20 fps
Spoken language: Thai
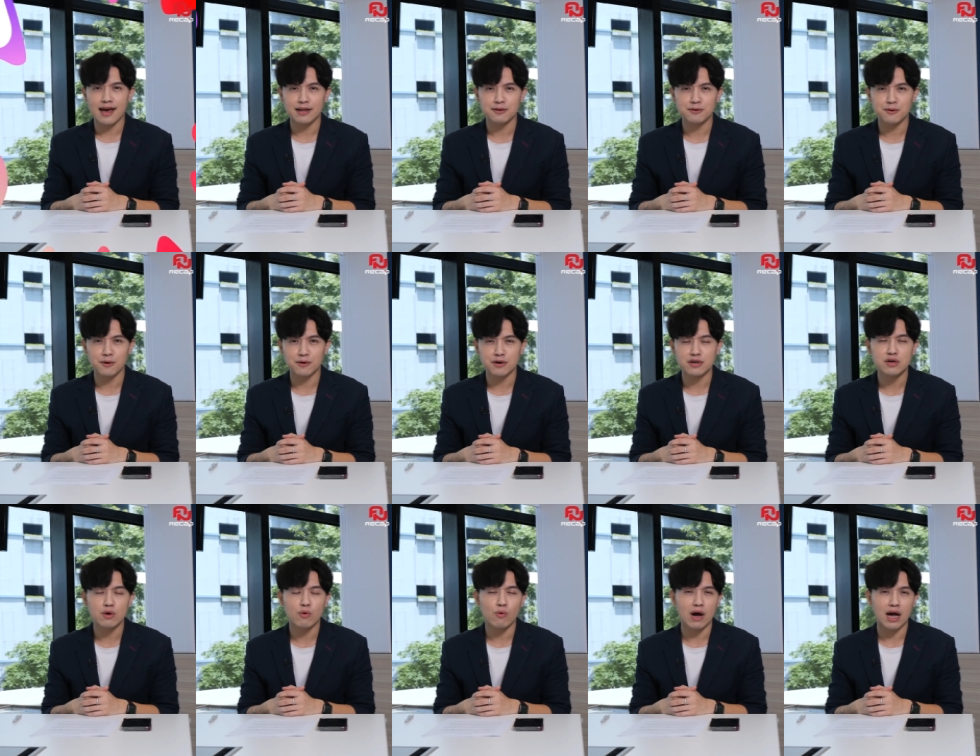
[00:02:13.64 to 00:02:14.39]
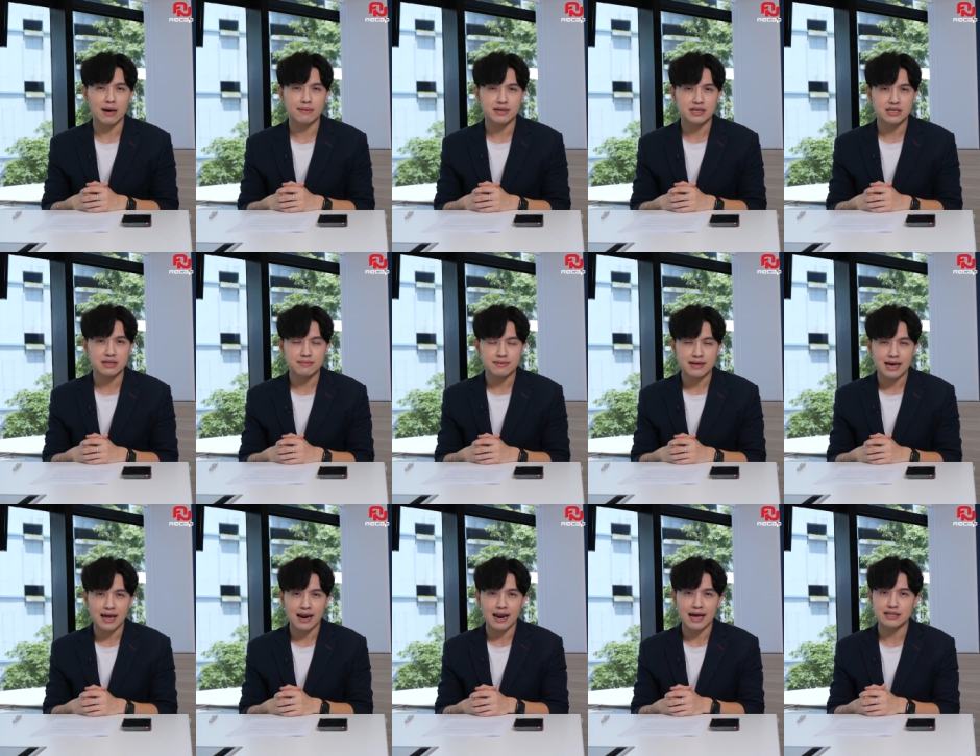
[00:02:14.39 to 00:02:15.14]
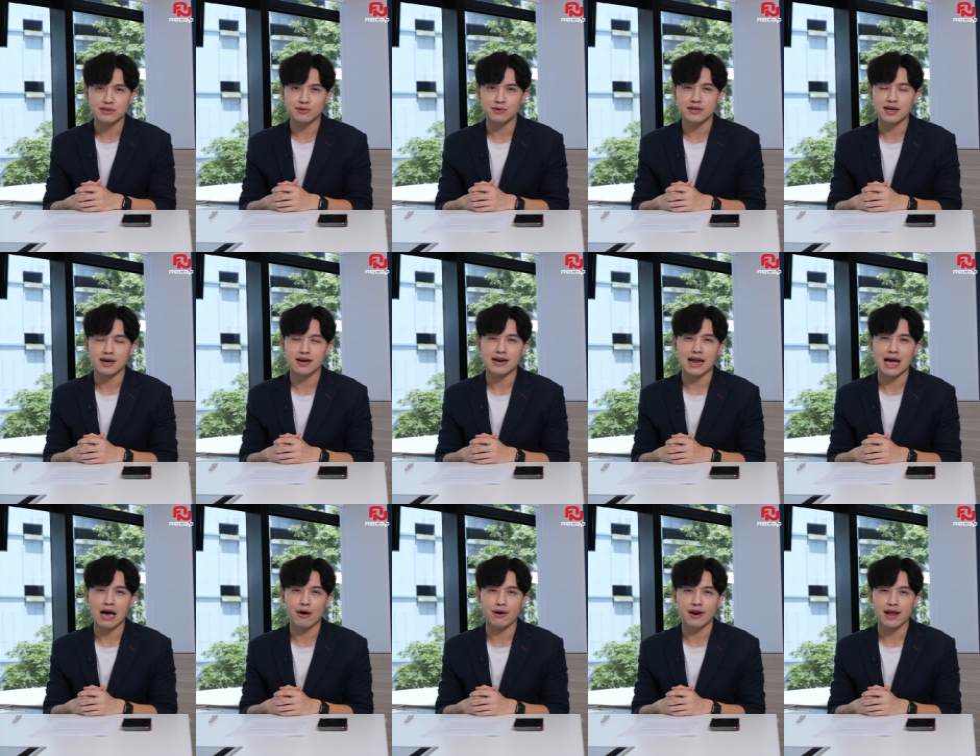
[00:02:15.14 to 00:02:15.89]
ละครับทุกคนก็คือความคืบหน้าล่าสุดดัง
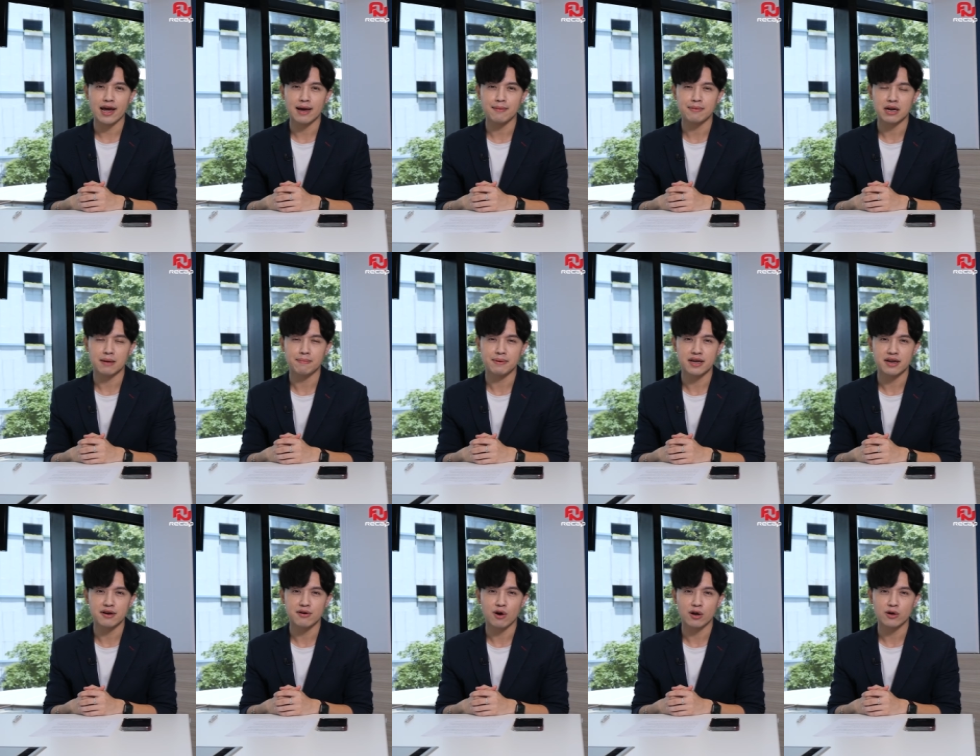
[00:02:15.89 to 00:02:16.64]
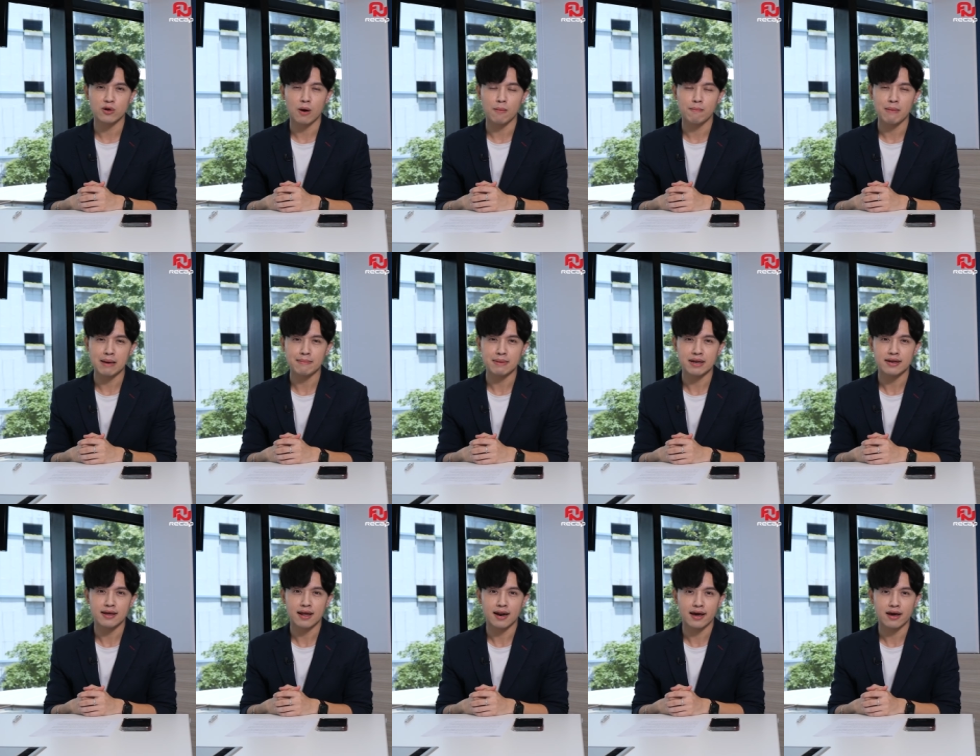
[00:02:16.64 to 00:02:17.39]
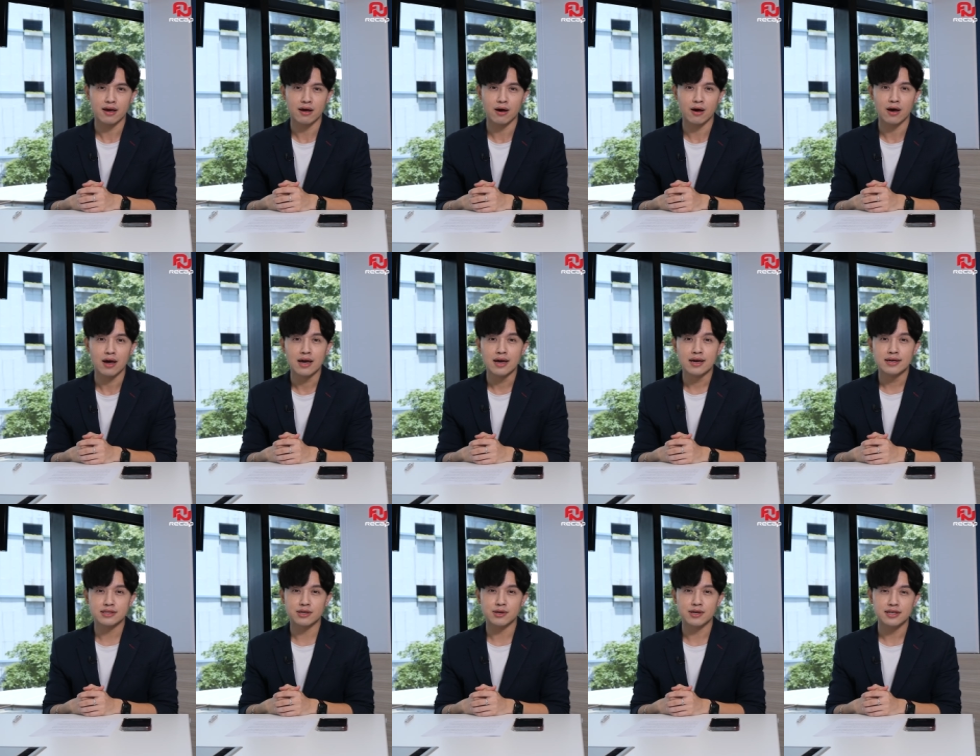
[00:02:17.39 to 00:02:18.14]
กล่าวนะครับกับประเด็นร้อนของไมเมเตียและก็
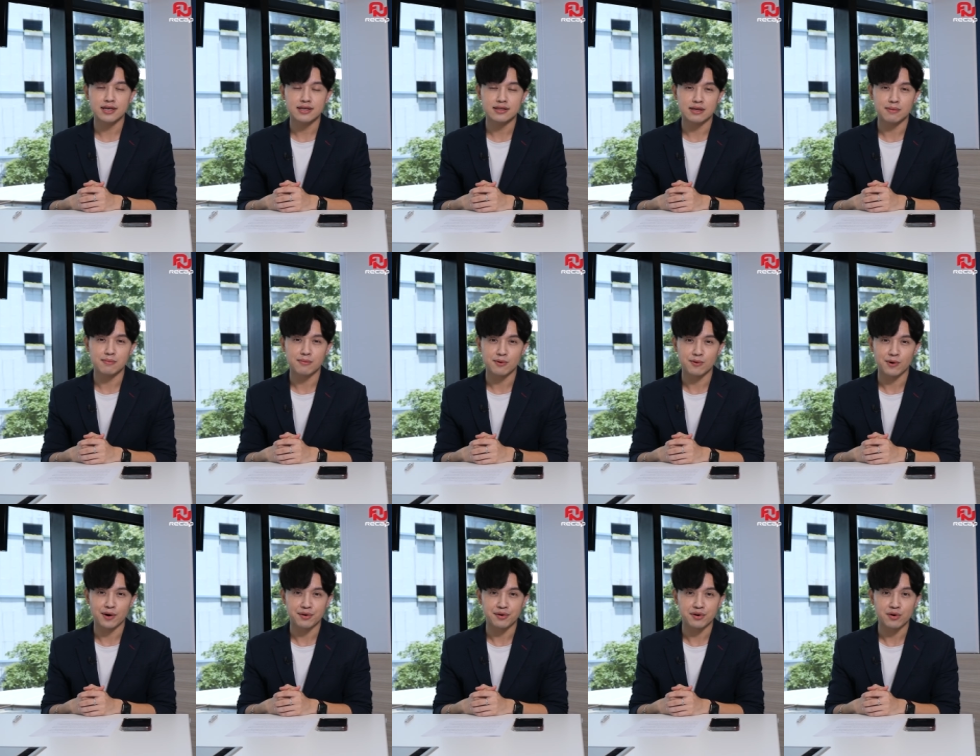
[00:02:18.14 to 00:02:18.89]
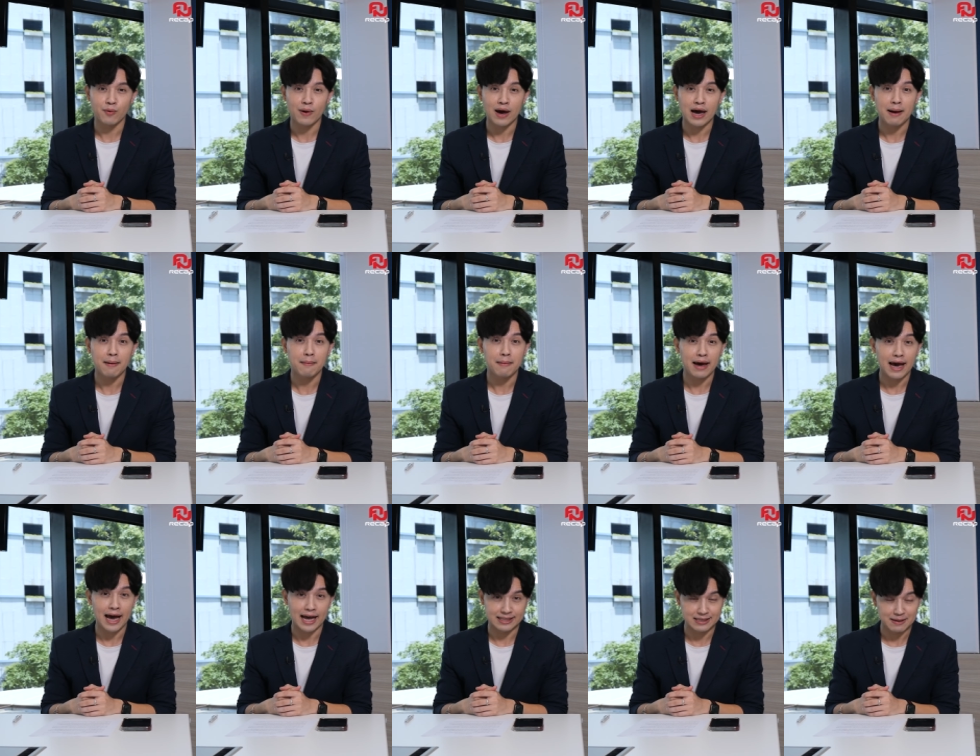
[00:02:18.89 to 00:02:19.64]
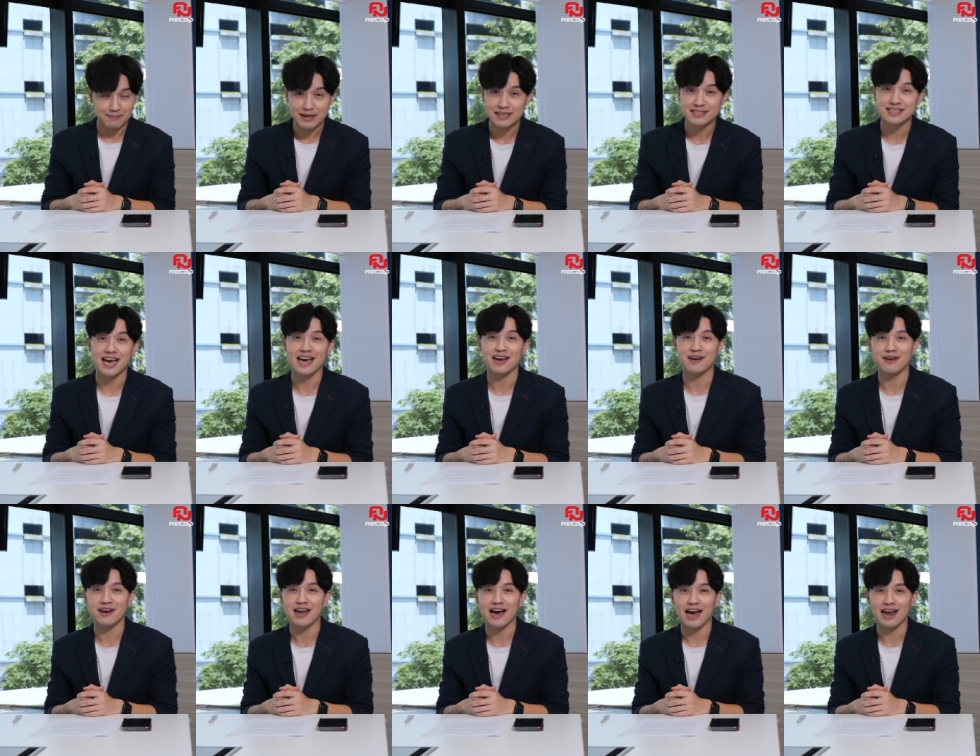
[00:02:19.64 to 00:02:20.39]
เจ้าหน้าที่ตำรวจหรือว่าอาจจะไม่ใช่
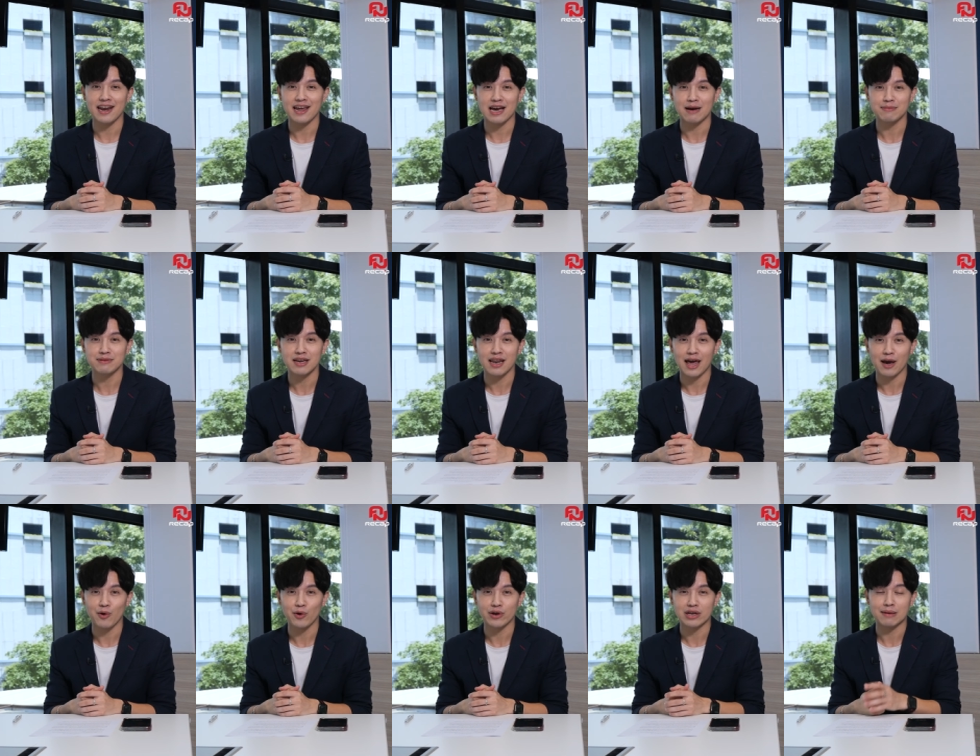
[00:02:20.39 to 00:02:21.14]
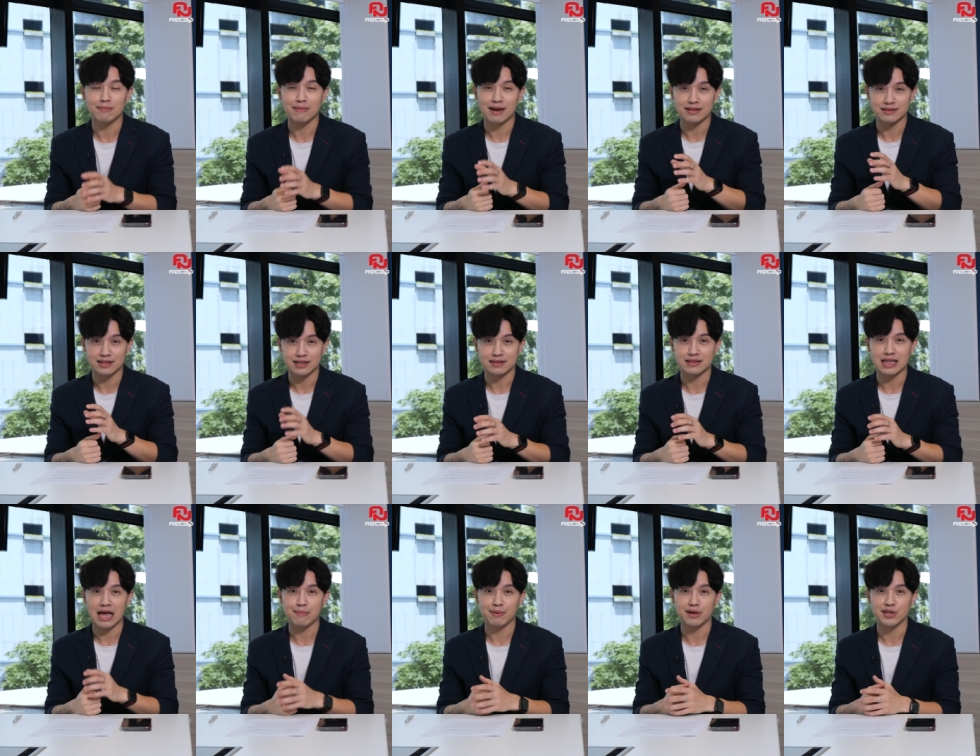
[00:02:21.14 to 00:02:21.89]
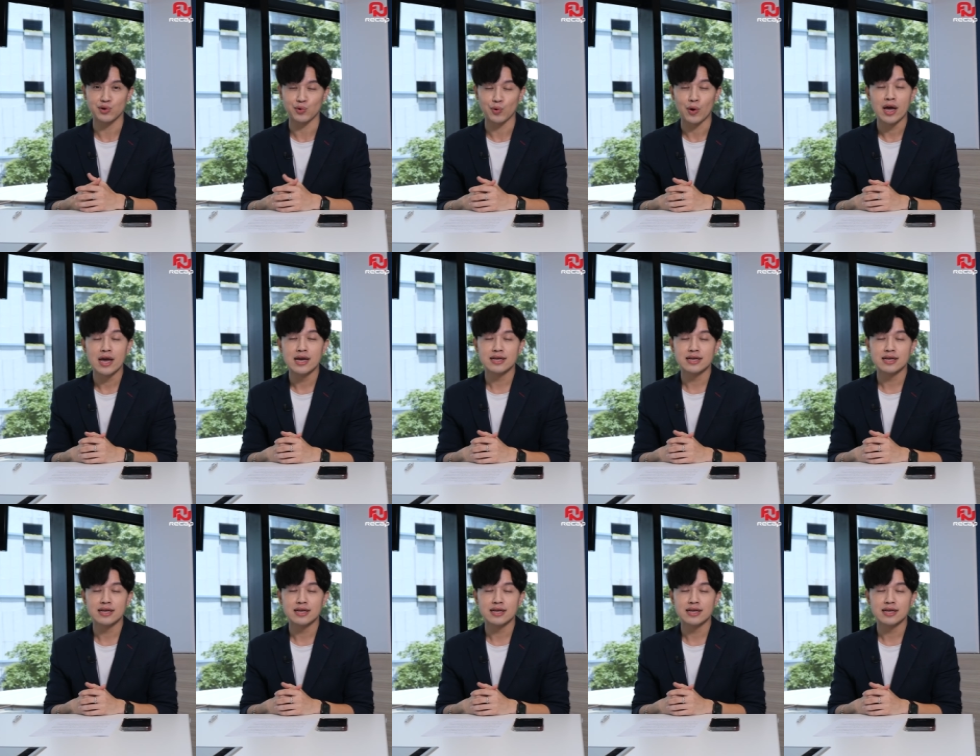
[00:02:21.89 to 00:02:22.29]
ก็ได้นะครับที่หลายคนกำลังติดตามกันอยู่